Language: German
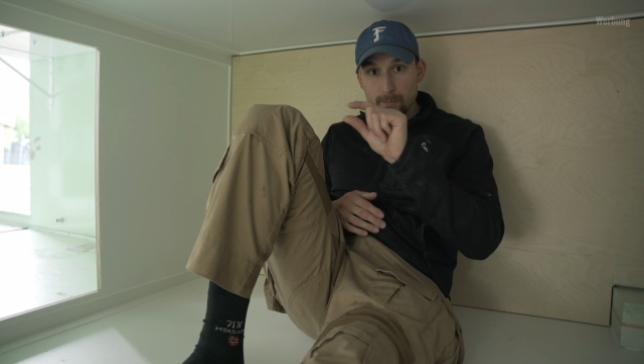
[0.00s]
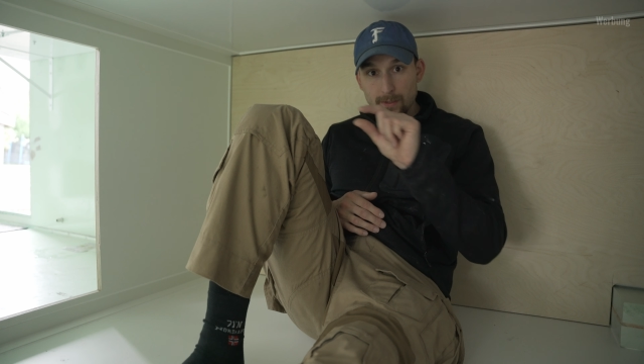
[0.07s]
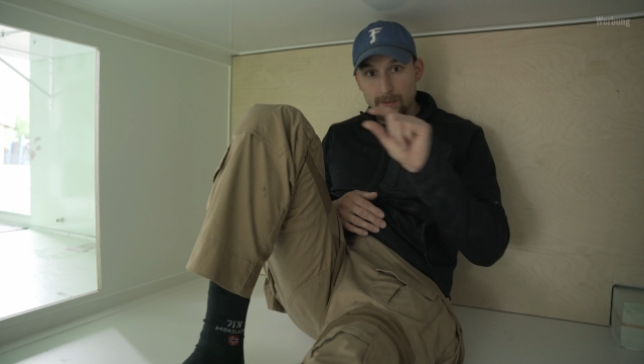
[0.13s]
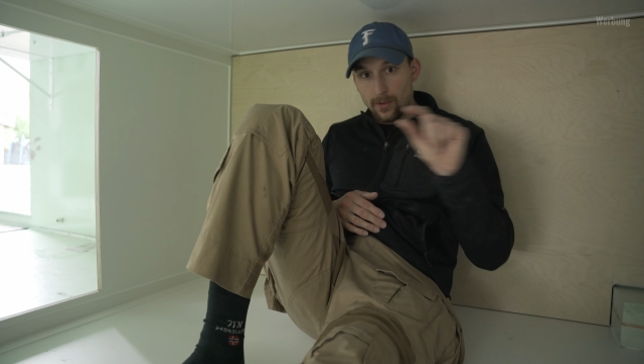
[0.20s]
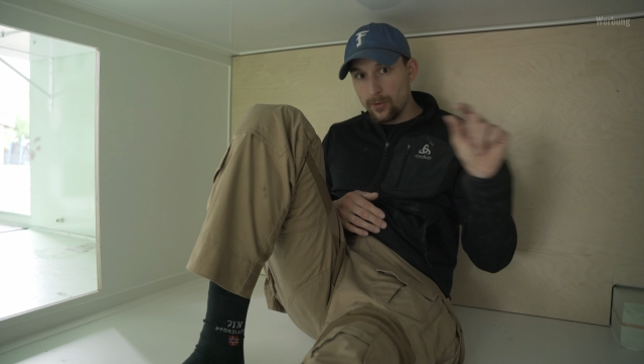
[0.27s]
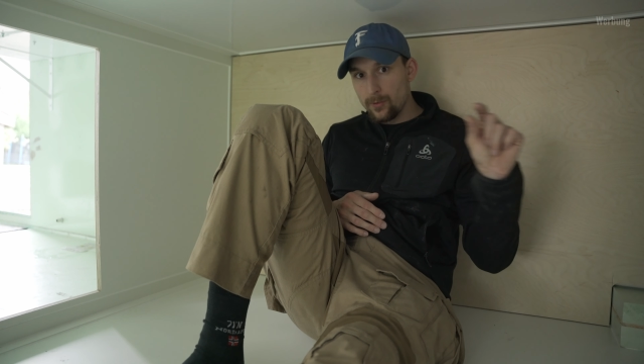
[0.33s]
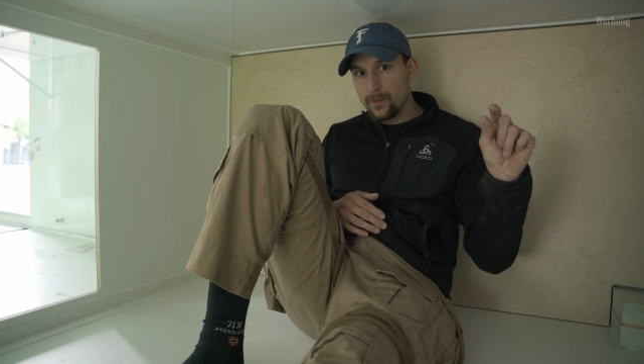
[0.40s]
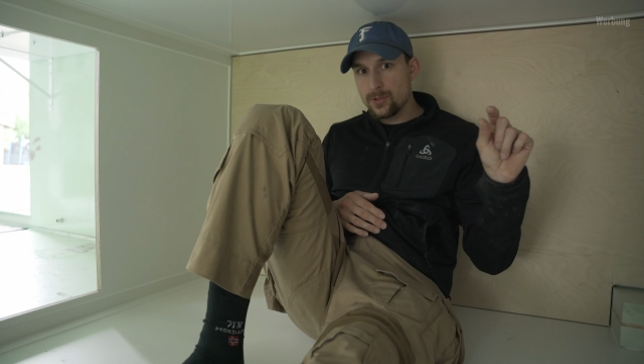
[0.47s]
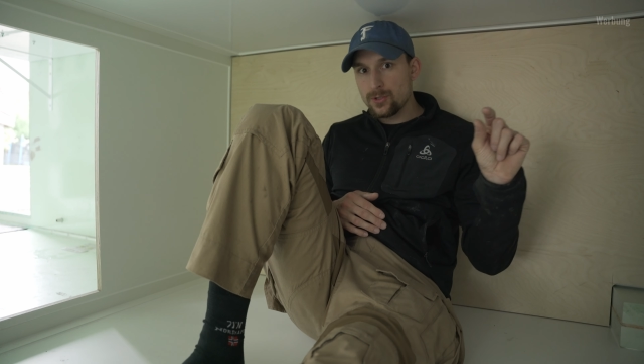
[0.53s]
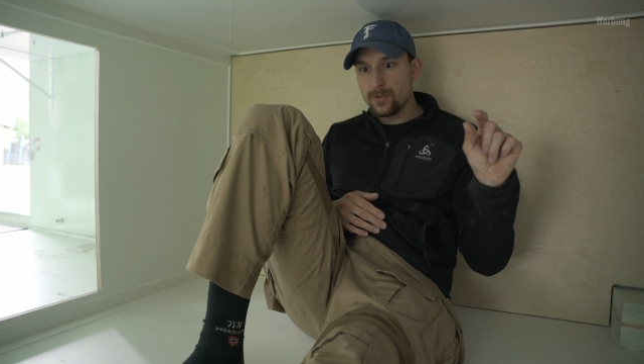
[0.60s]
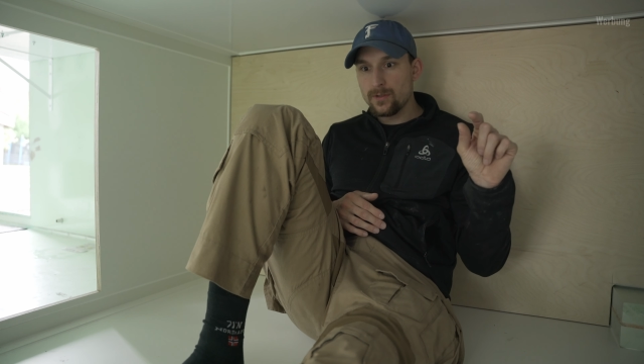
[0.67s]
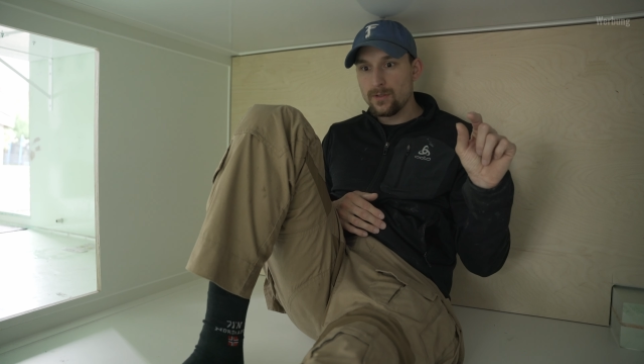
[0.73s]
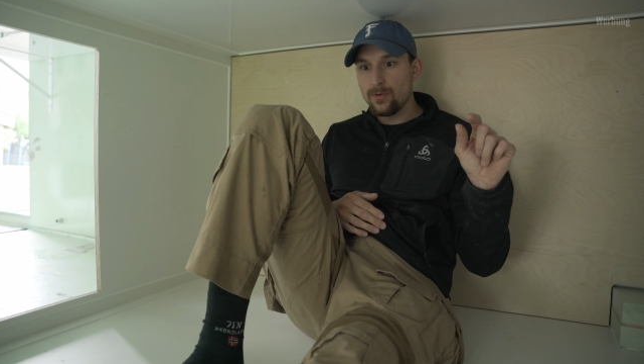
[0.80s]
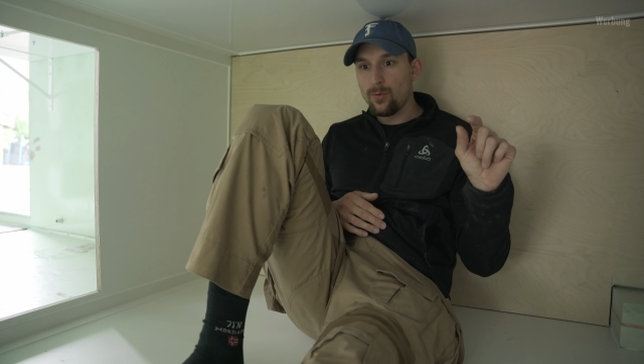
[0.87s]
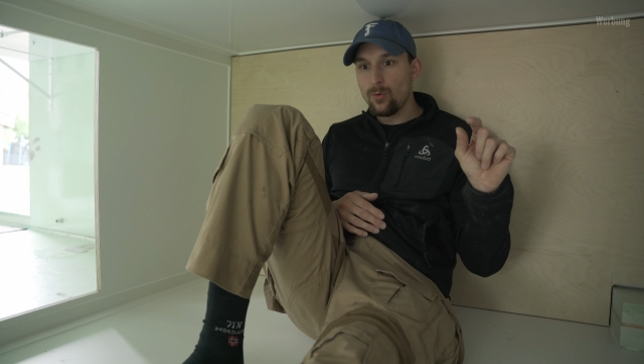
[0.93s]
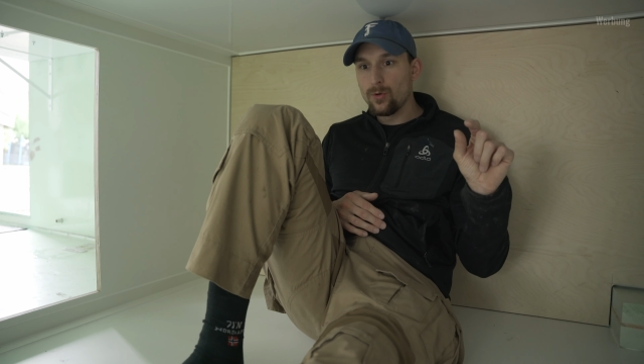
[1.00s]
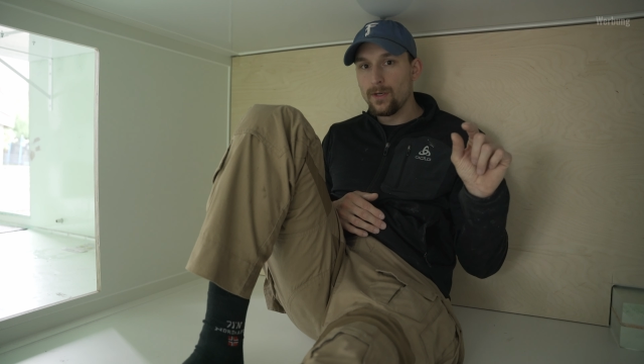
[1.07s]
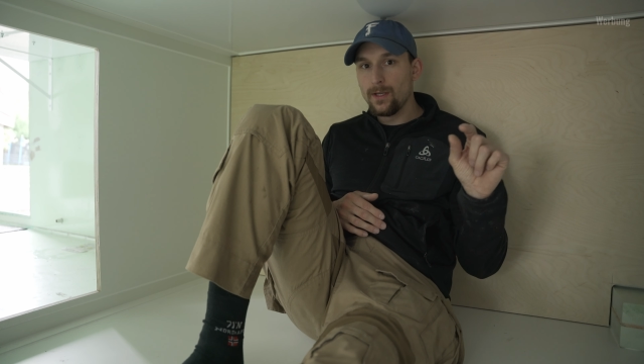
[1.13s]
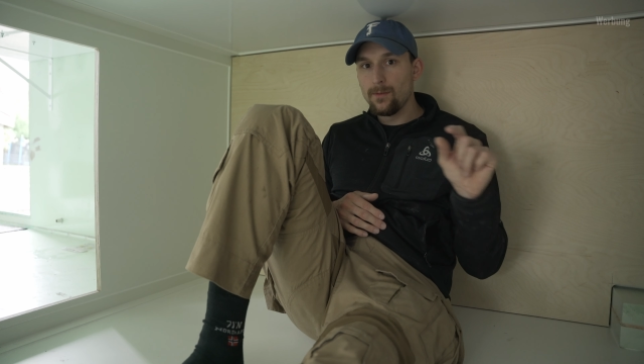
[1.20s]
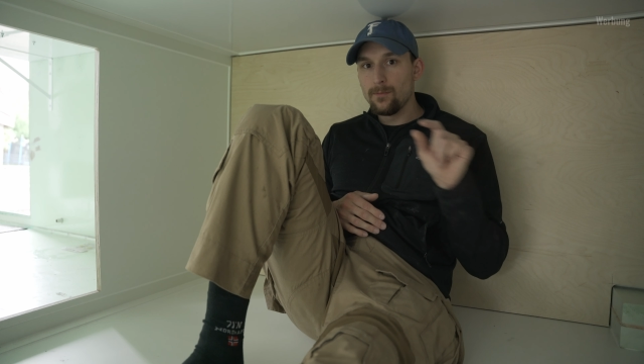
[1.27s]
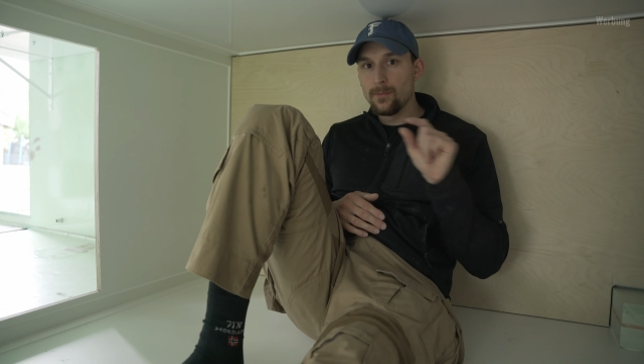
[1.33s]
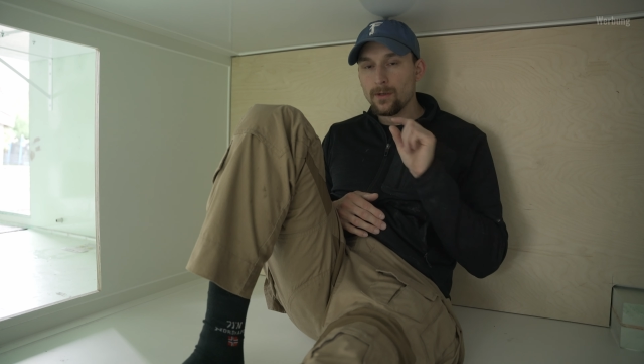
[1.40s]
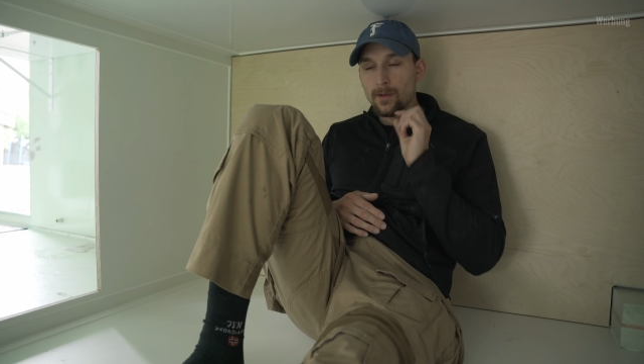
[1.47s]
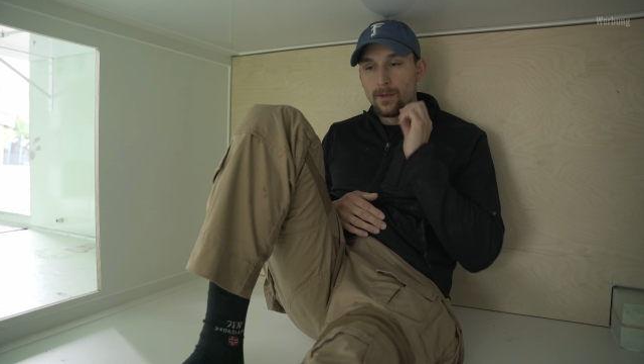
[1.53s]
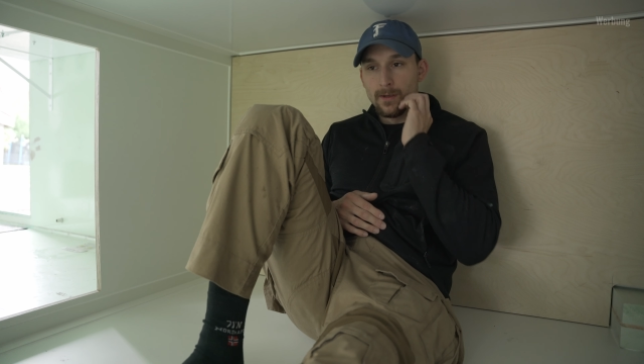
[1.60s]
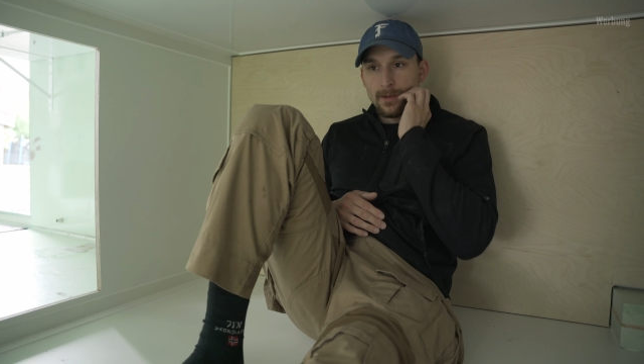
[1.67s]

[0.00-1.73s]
Brett auch noch mal ein Stückchen hochnehmen,